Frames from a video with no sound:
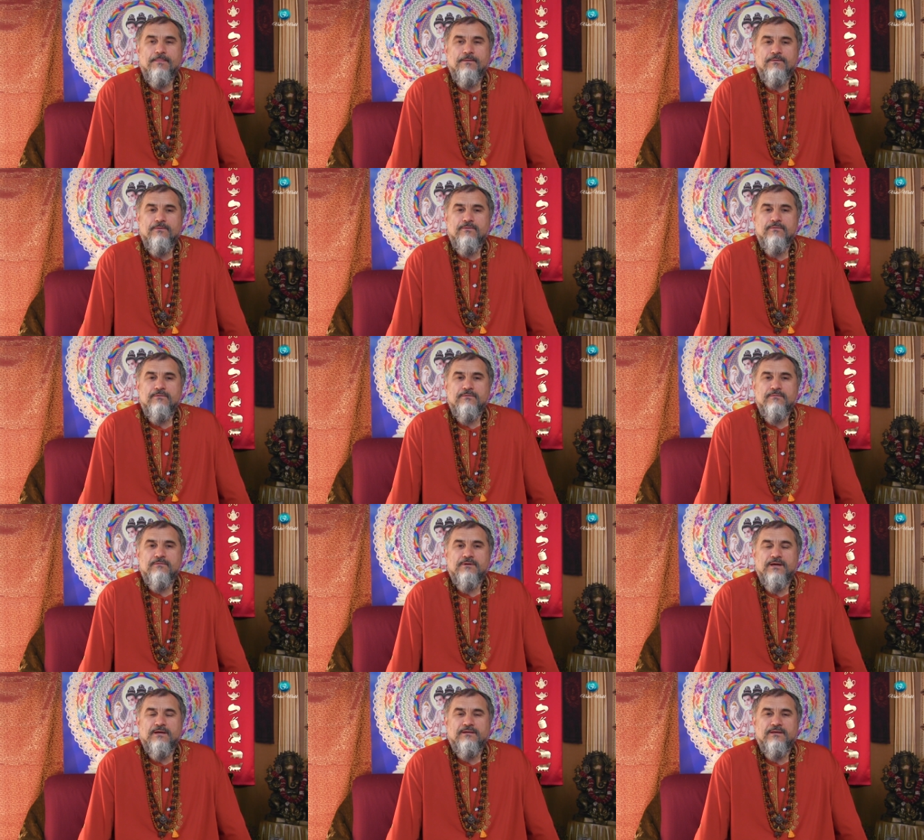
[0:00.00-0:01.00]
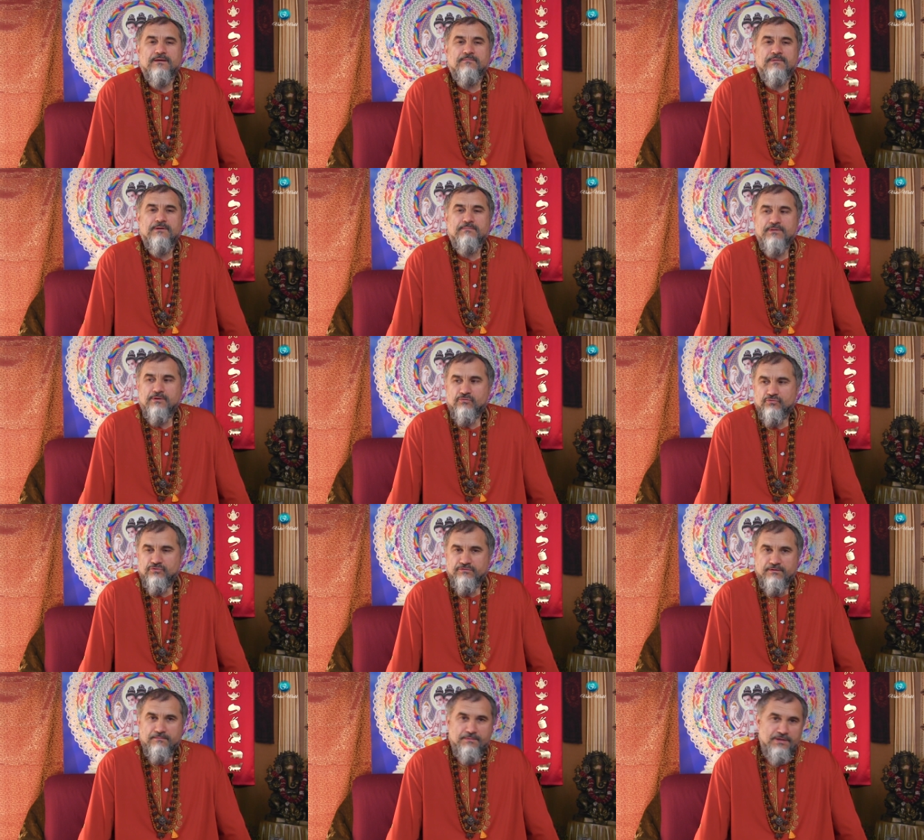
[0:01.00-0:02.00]
то когда мы
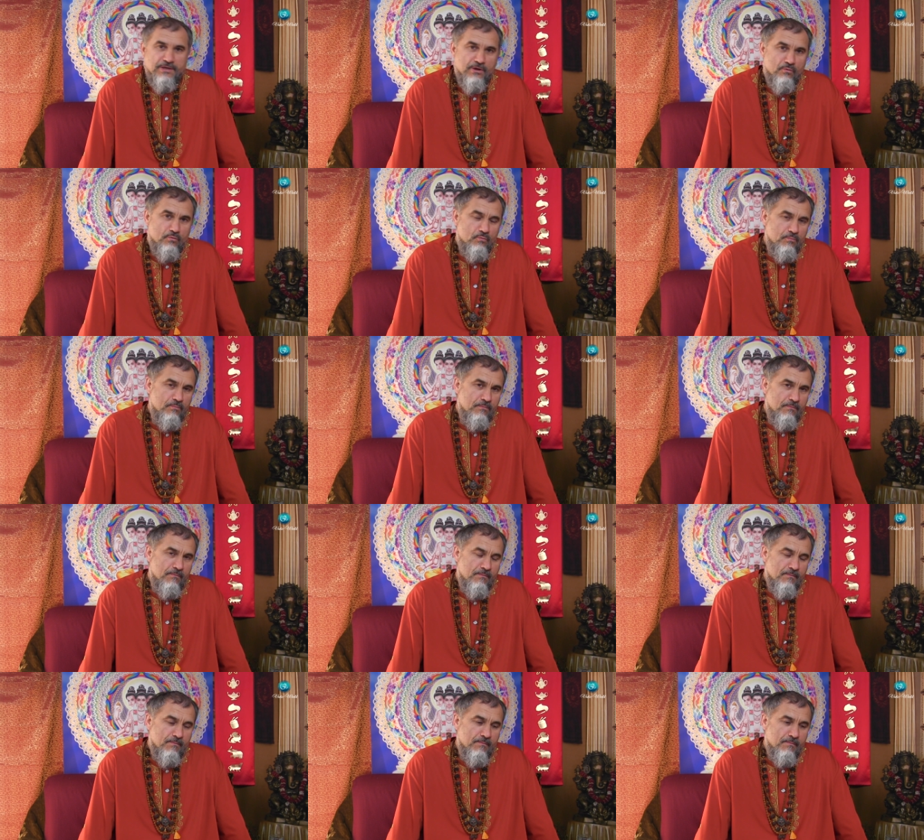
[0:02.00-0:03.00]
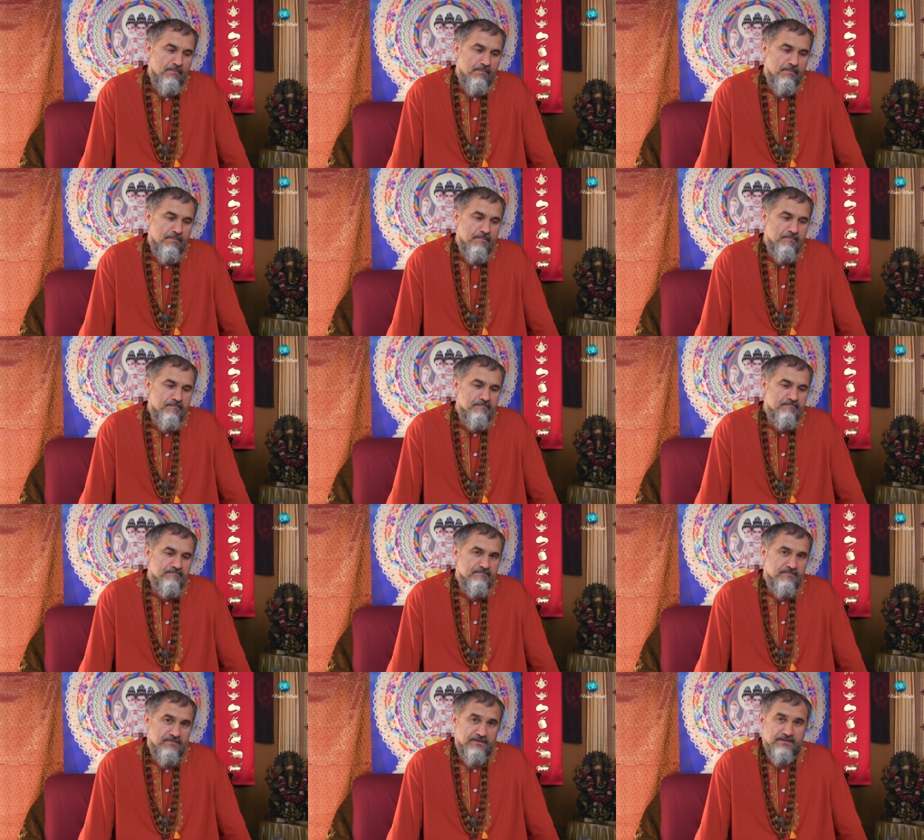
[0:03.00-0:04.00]
обнаруживаем неум,
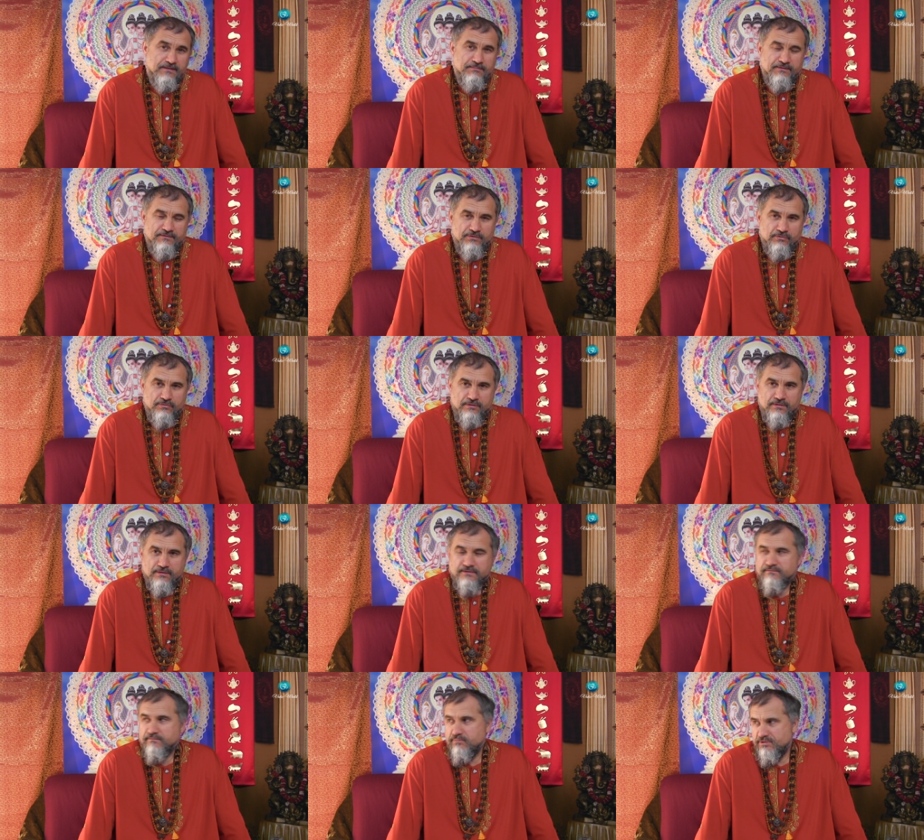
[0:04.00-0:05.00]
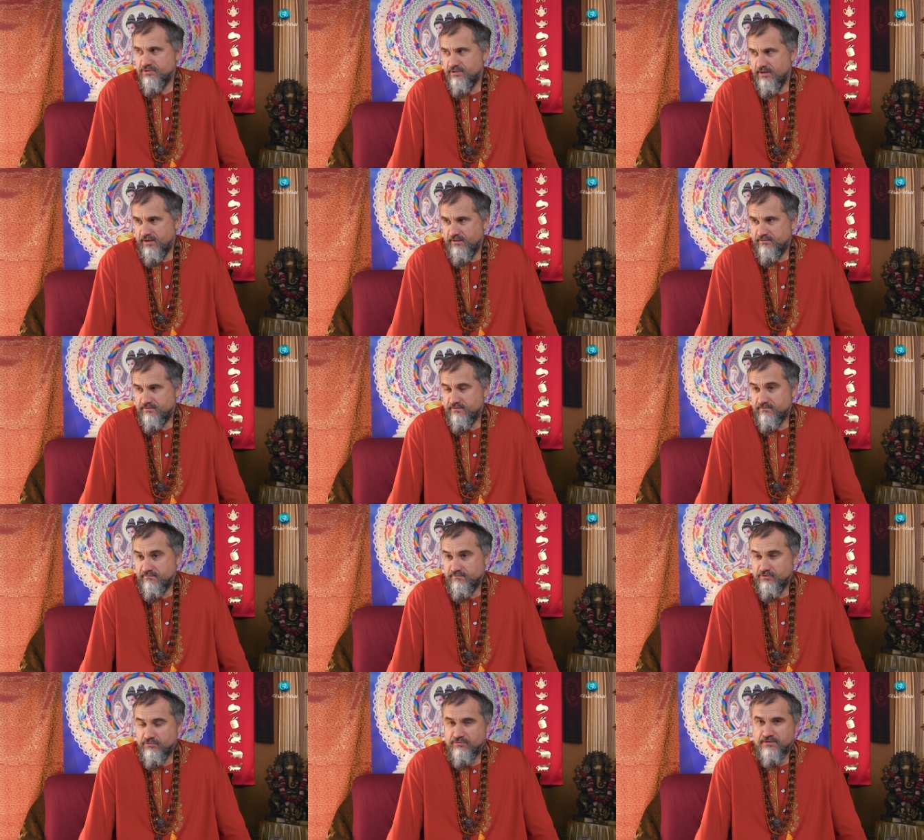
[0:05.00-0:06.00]
внезапно все это освобождается,
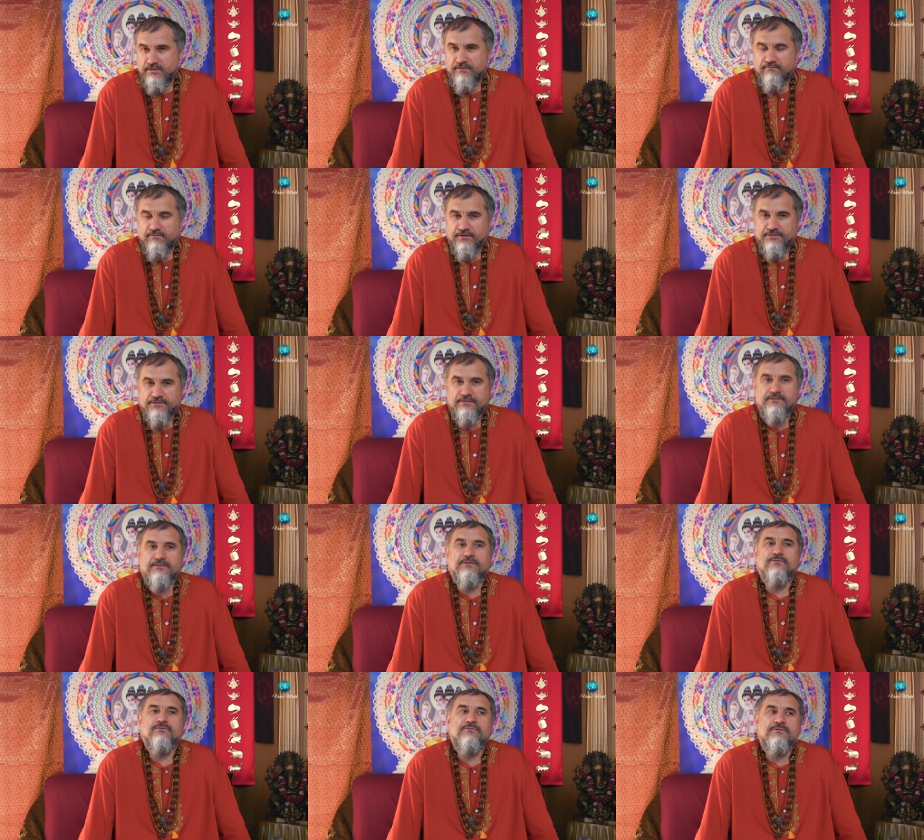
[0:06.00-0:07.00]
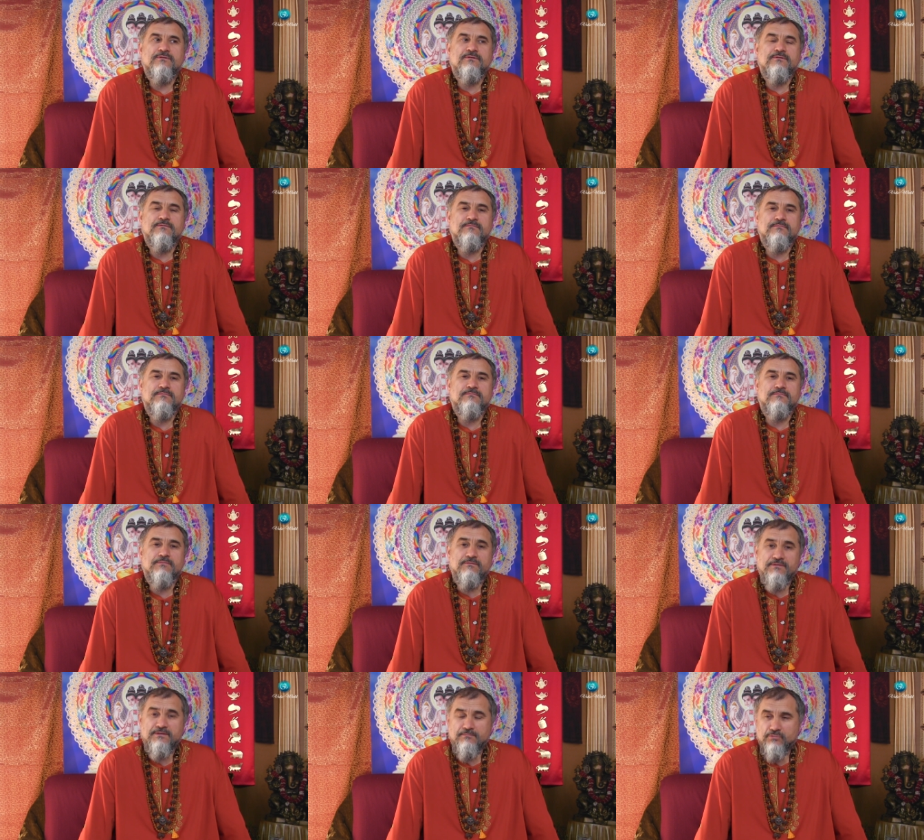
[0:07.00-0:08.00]
все это неважно становится.
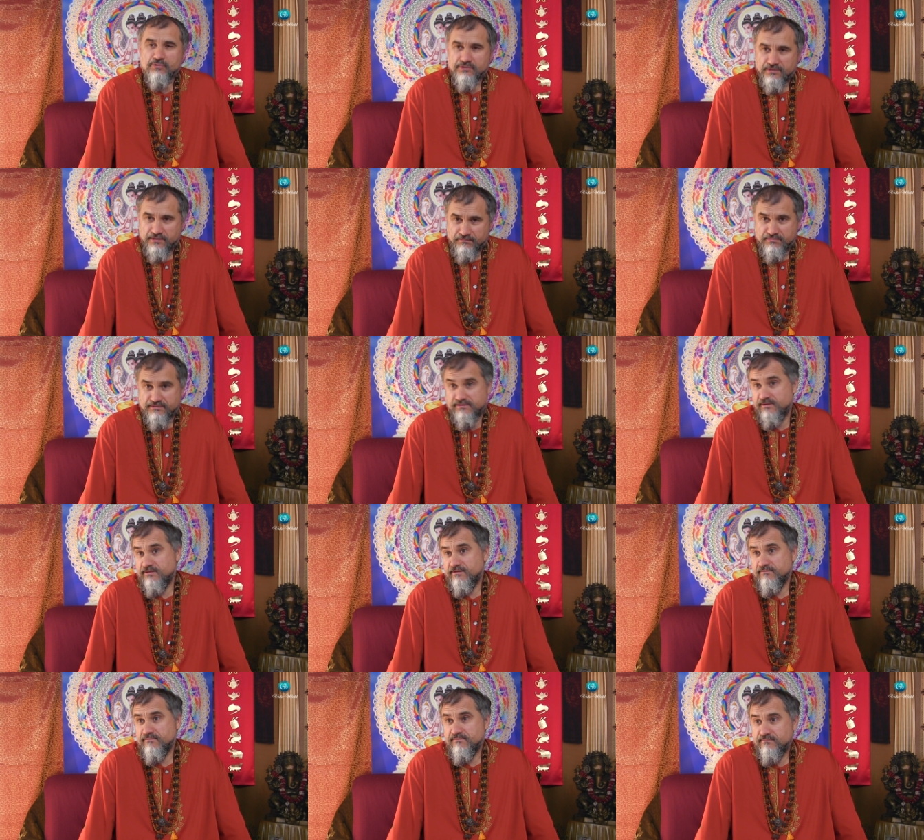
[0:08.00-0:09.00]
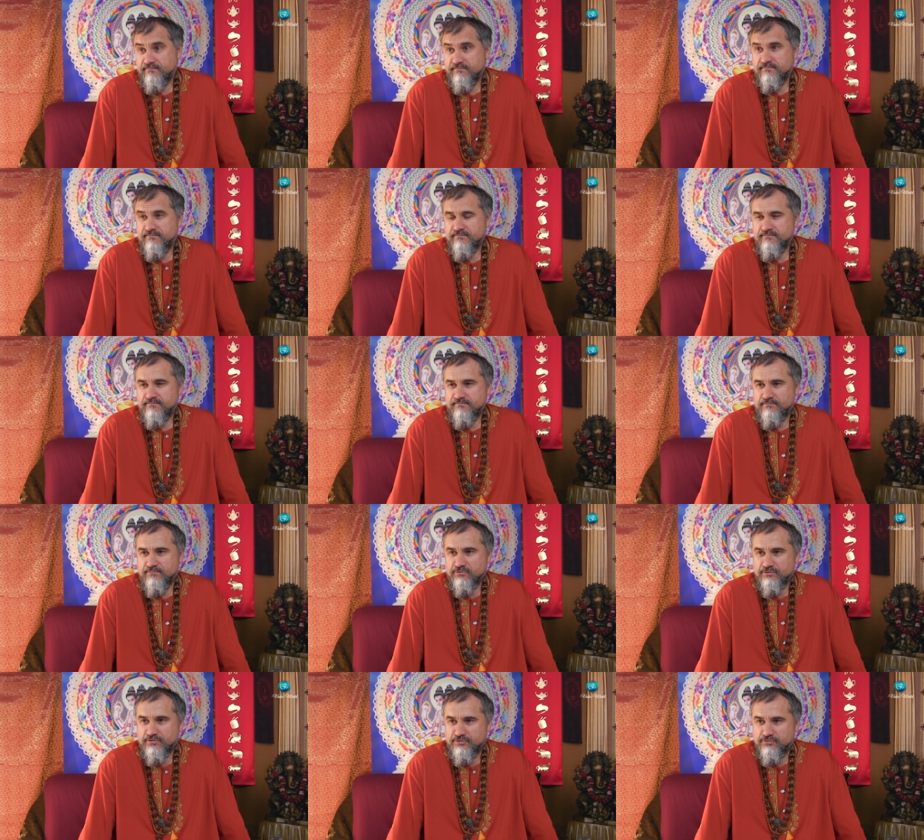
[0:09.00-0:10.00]
Мы видим, можно и без этого.
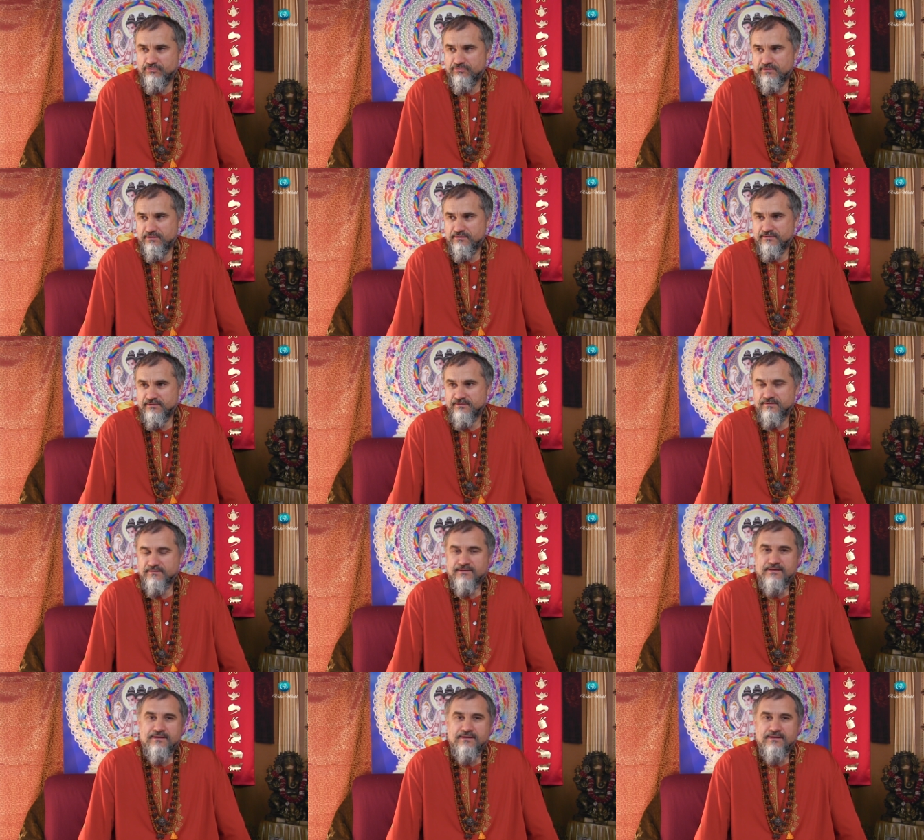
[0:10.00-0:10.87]
Можно чудесно